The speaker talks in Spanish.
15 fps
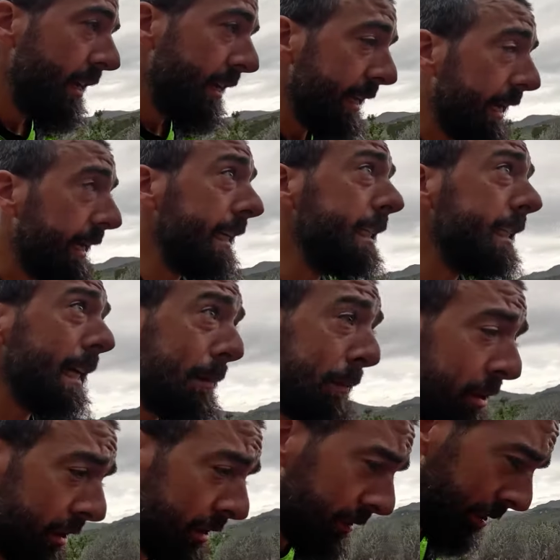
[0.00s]
Y aquí
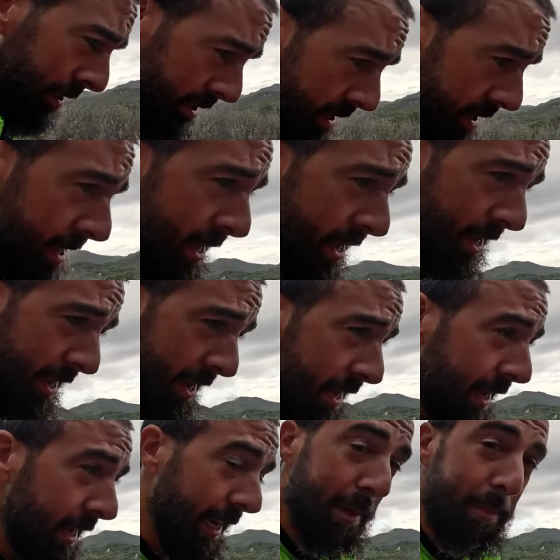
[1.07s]
estamos
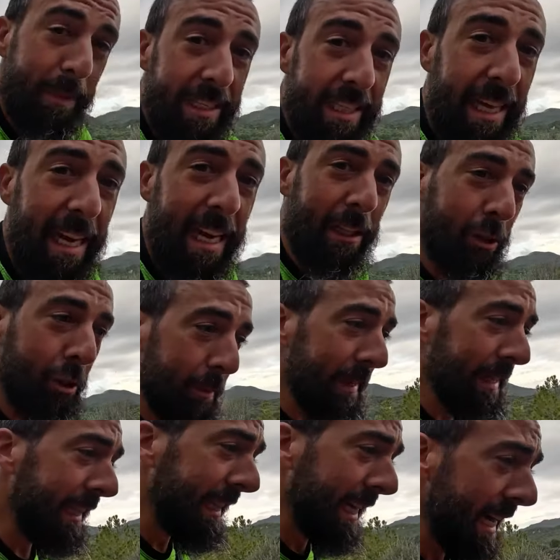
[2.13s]
en mitad de la
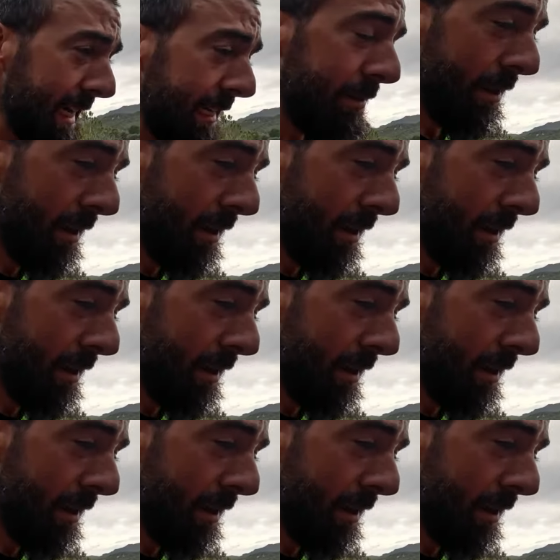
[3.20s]
tormenta